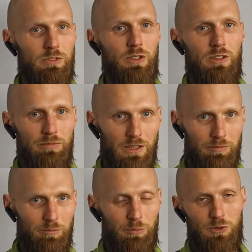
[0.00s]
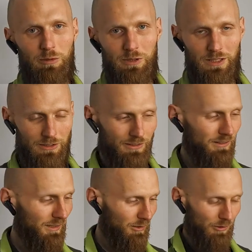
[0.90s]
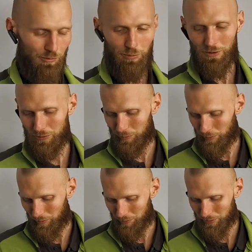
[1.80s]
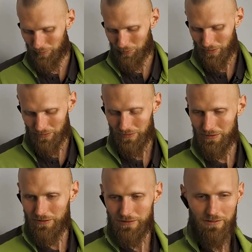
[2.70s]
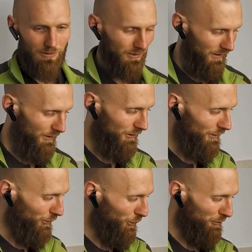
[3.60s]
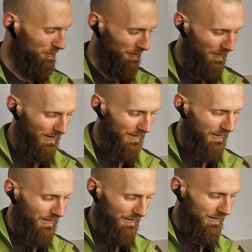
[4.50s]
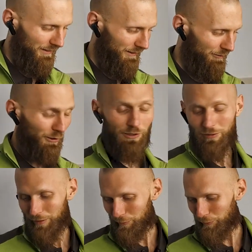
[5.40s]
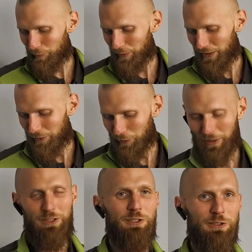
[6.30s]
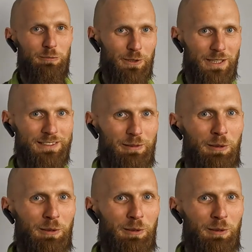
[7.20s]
filozofia, można by tak rzec, natomiast w przypadku pomp ciepła no jakiś tytuł e, filozofa by wypadało mieć, żeby je